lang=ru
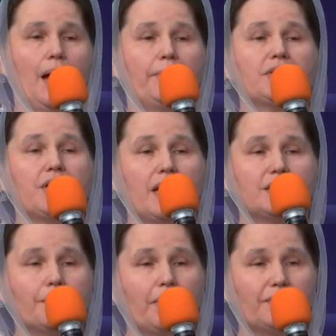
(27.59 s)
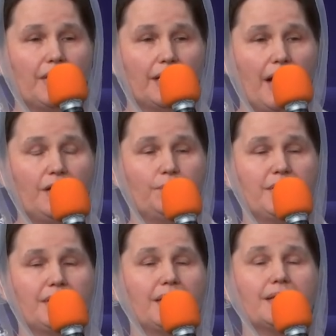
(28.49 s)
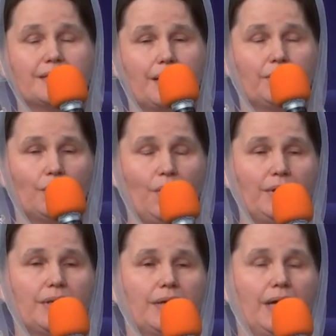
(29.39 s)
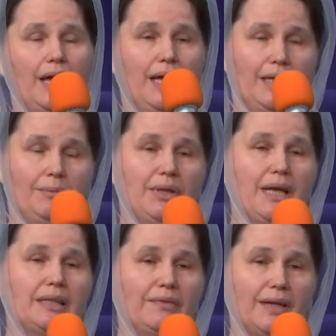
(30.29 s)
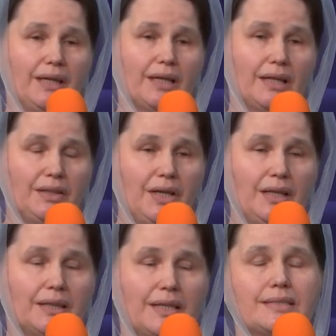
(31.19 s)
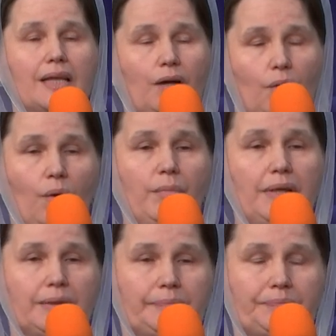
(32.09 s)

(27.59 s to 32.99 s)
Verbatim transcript: Почаще повторяй в беседе со мной имена твоих родных и знакомых.